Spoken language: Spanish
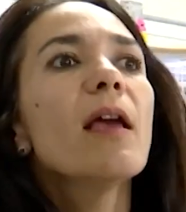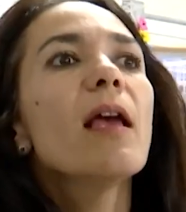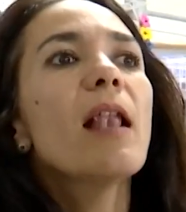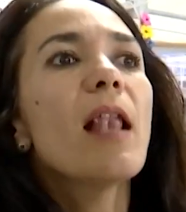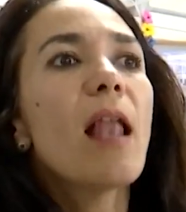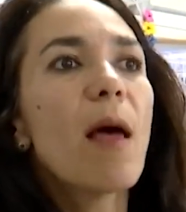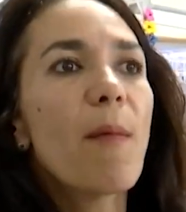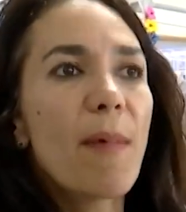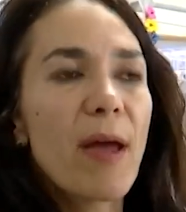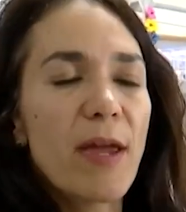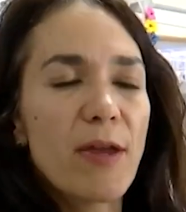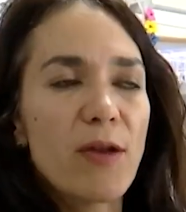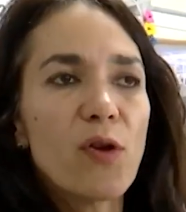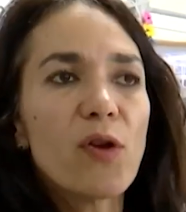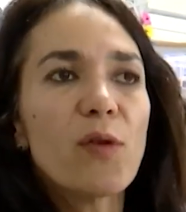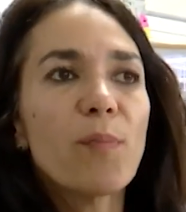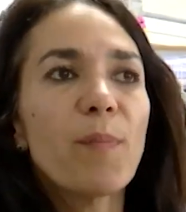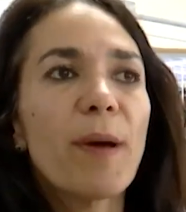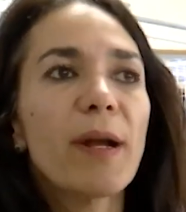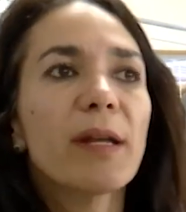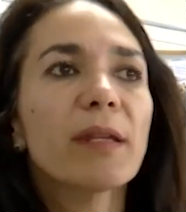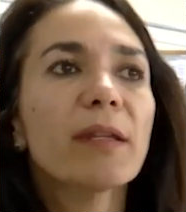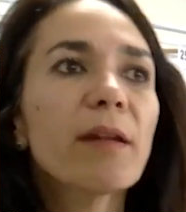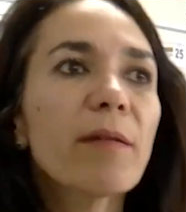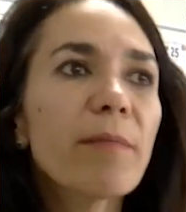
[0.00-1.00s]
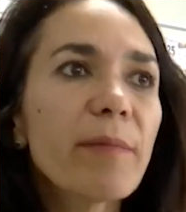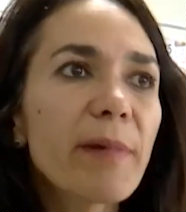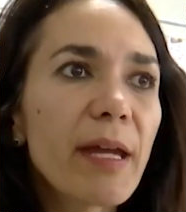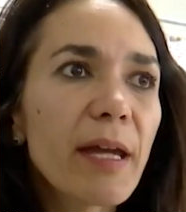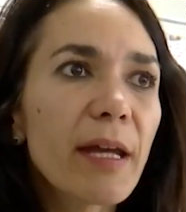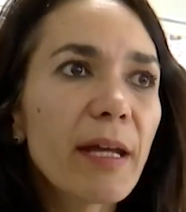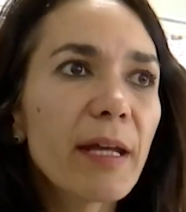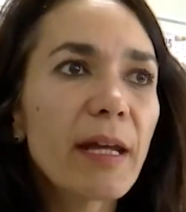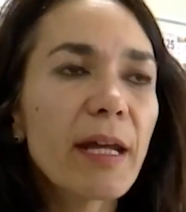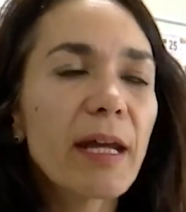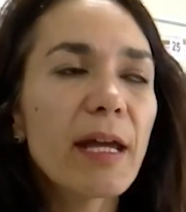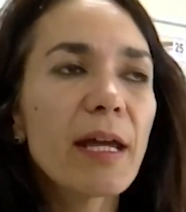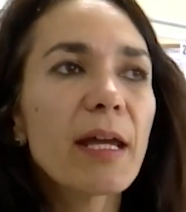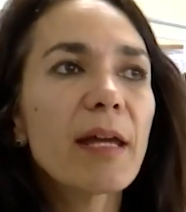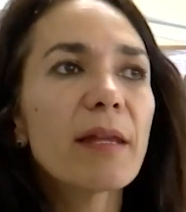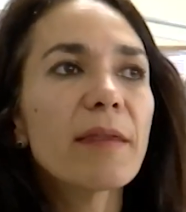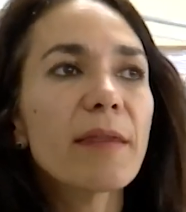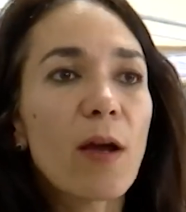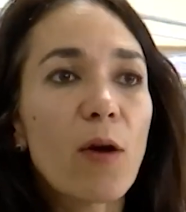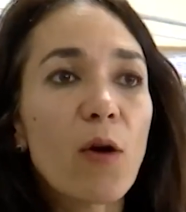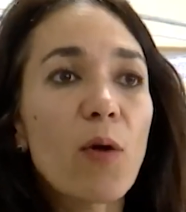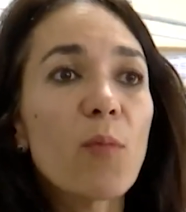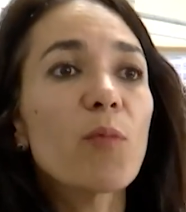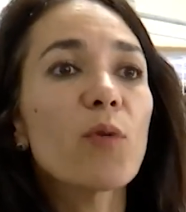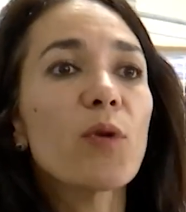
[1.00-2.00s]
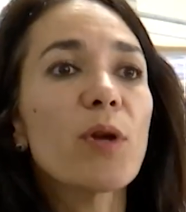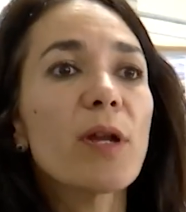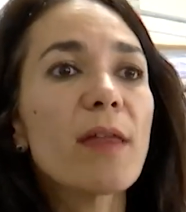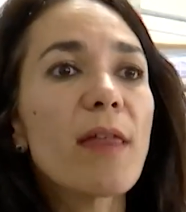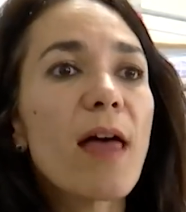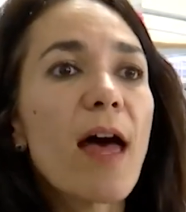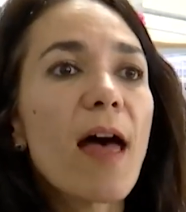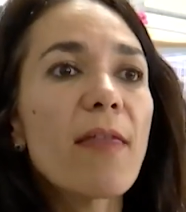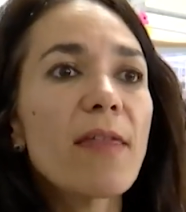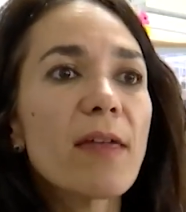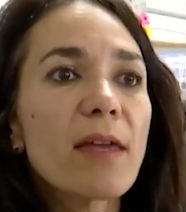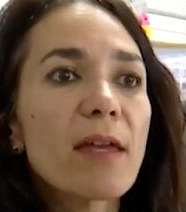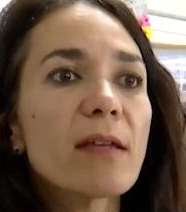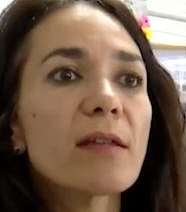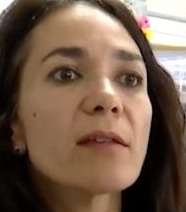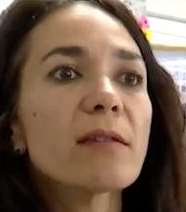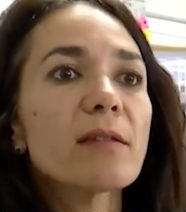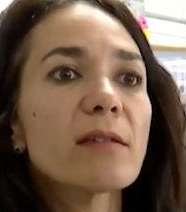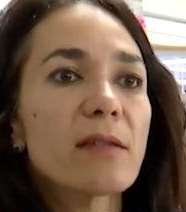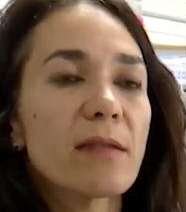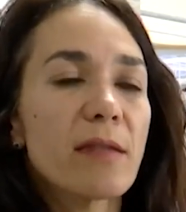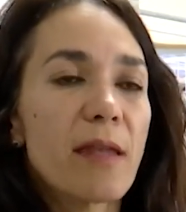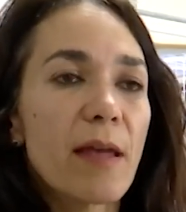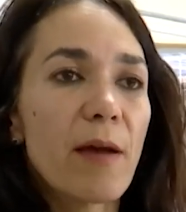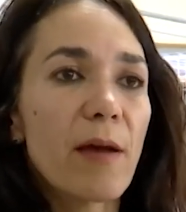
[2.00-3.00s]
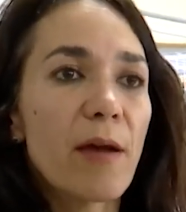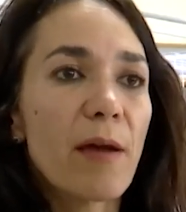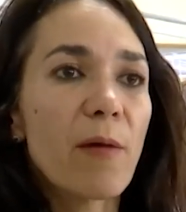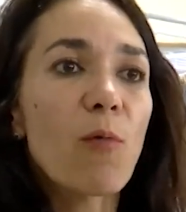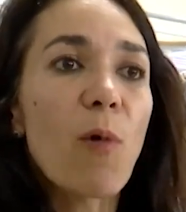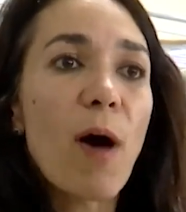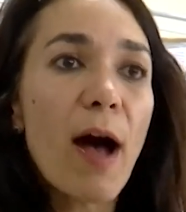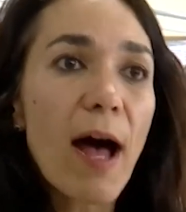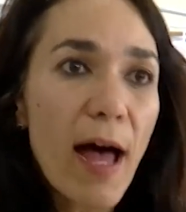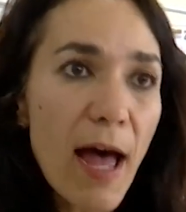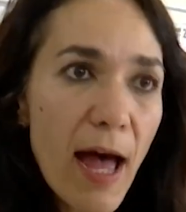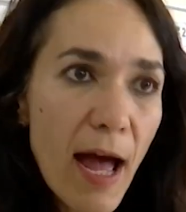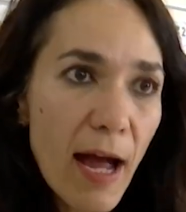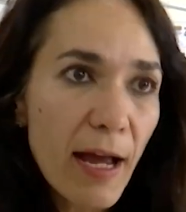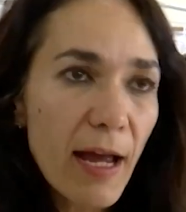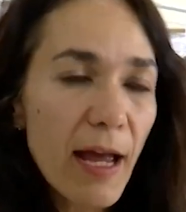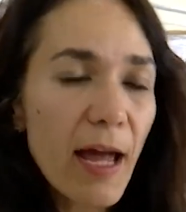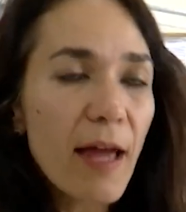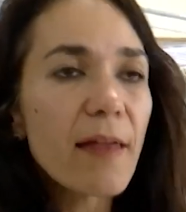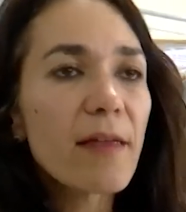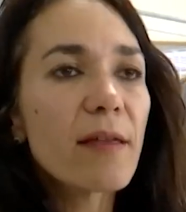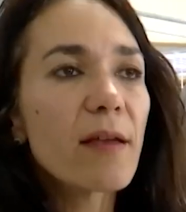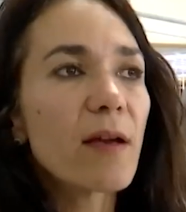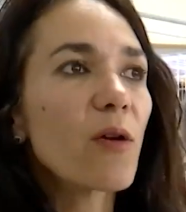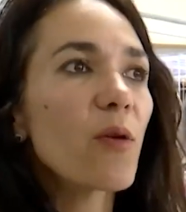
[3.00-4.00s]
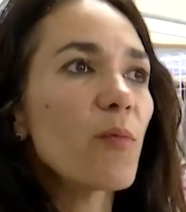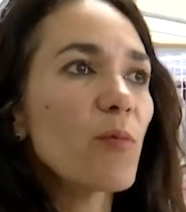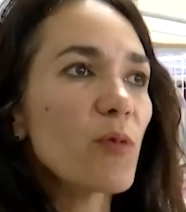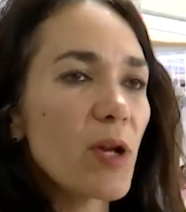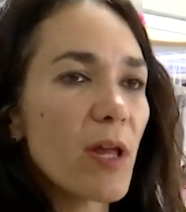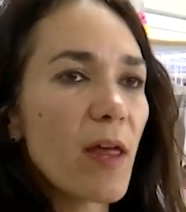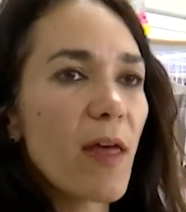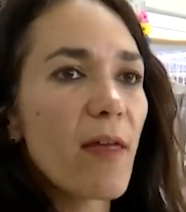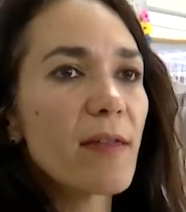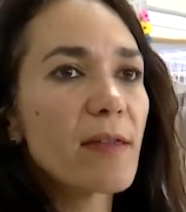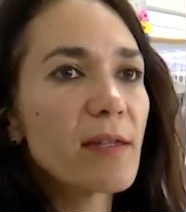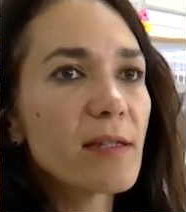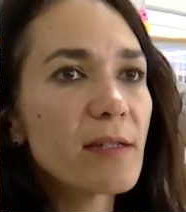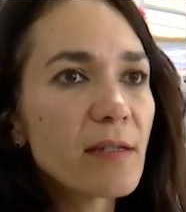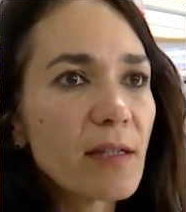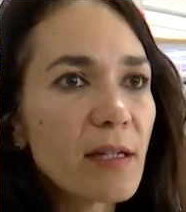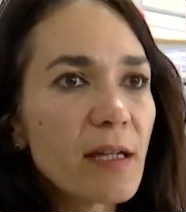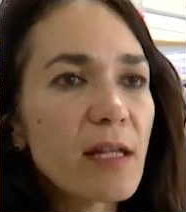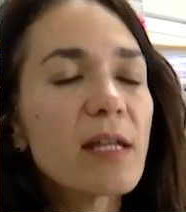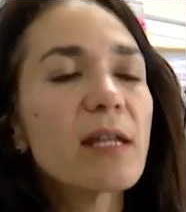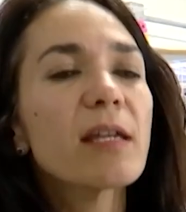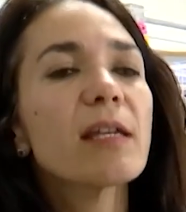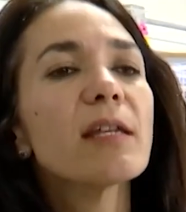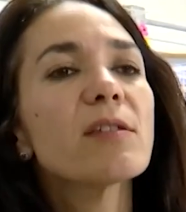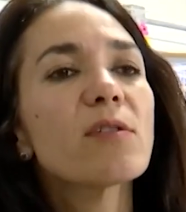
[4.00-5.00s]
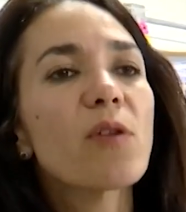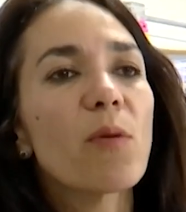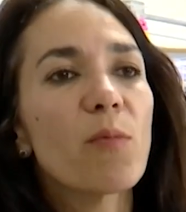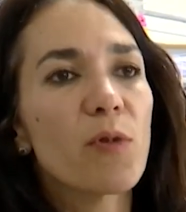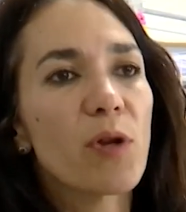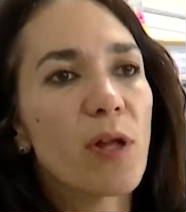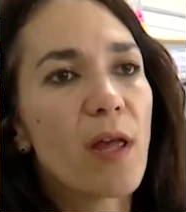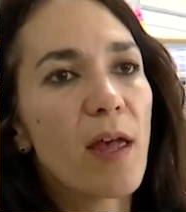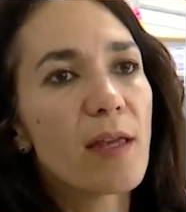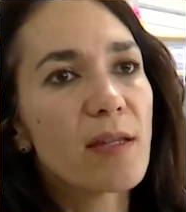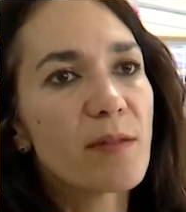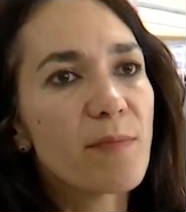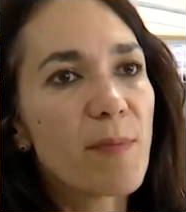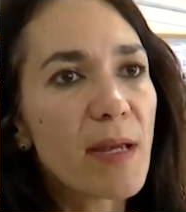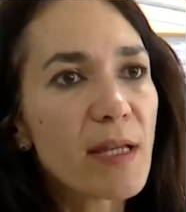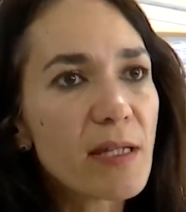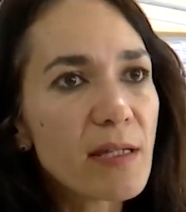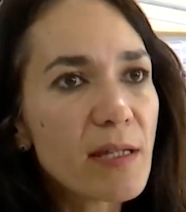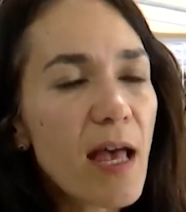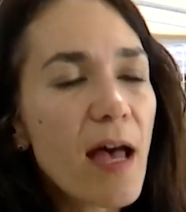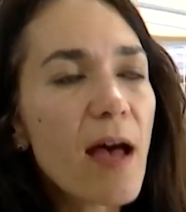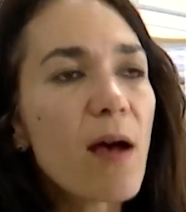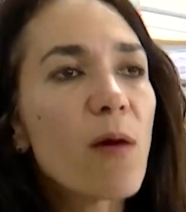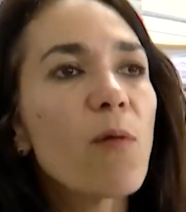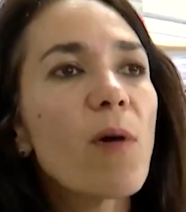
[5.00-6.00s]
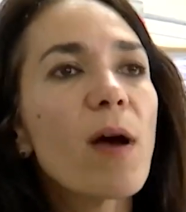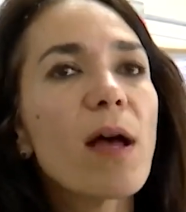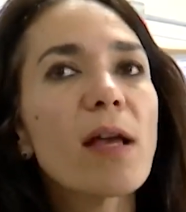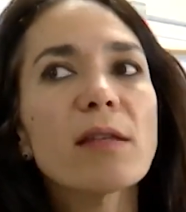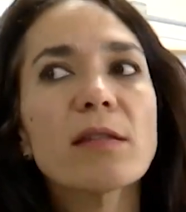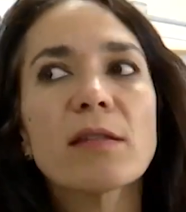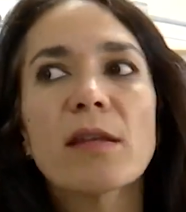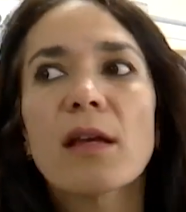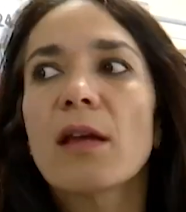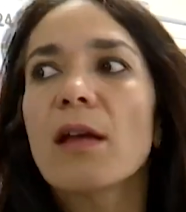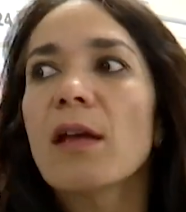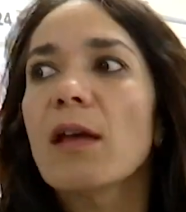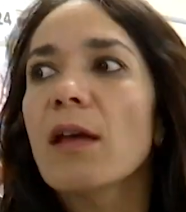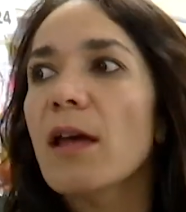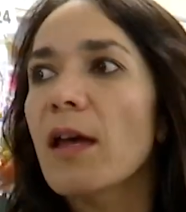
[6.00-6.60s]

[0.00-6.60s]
La mayor parte viene de comunidades de Oaxaca, de comunidades triquis, comunidades mazaguas.